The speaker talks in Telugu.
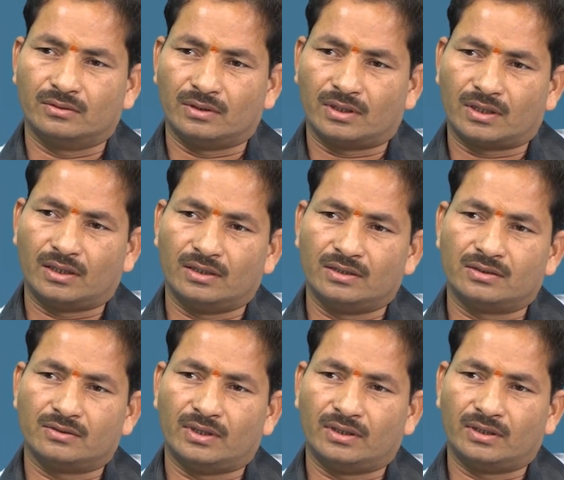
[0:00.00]
ఇక్కడి నుంచి
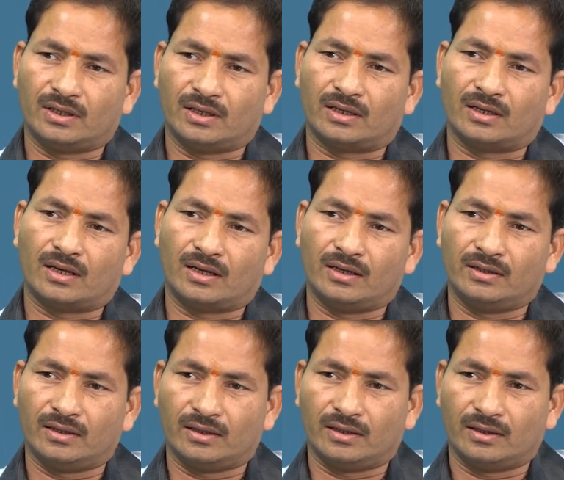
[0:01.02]
వెళ్ళిన ఎన్ఆర్ఐలే